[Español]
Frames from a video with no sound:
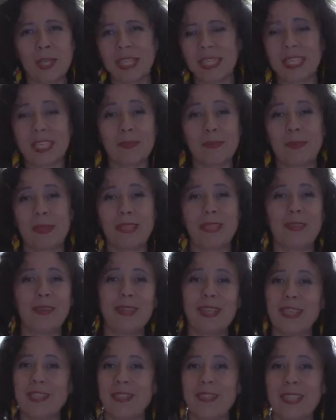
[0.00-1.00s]
en esas
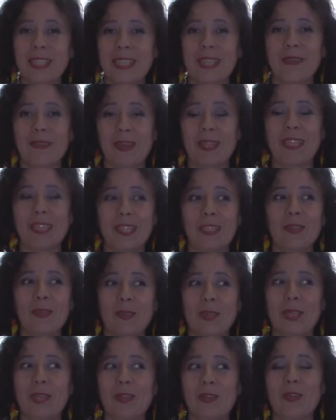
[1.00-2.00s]
películas donde se van
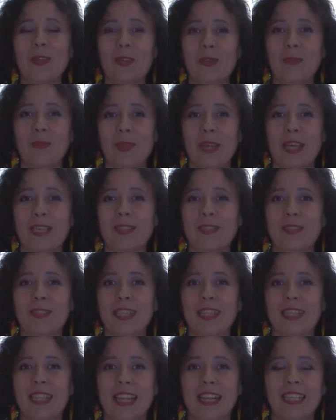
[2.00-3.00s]
destruyendo los pedazos
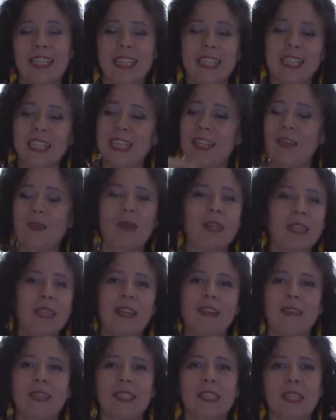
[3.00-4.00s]
detrás de ti, lo
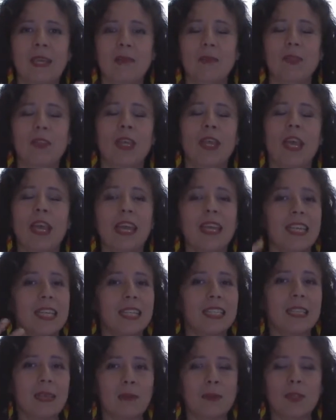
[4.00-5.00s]
atravesamos y
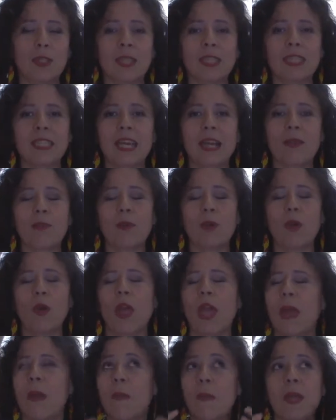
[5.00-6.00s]
estamos a salvo.
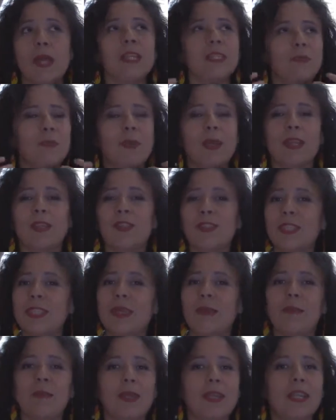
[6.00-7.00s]
Me despierto
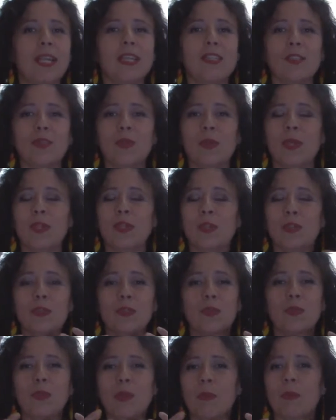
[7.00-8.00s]
siempre en el sueño
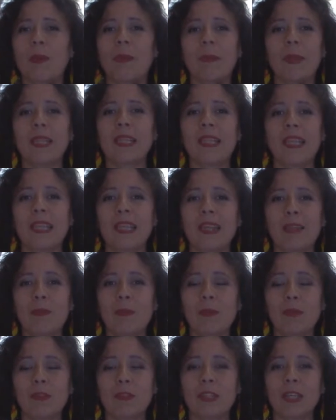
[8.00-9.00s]
supremamente
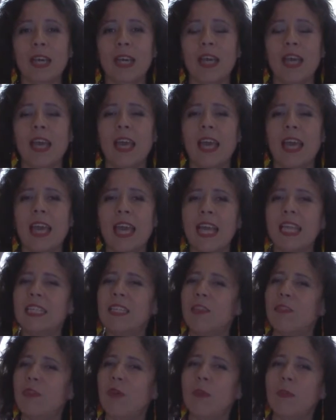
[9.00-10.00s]
nerviosa.
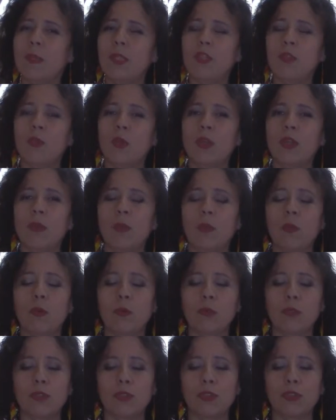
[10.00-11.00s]
Ese fue mi sueño por
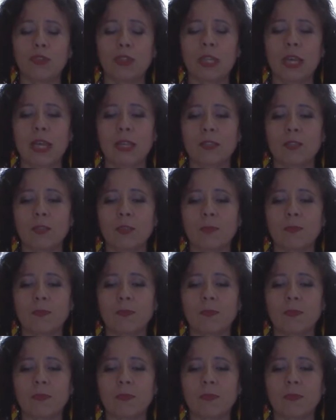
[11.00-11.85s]
muchos años.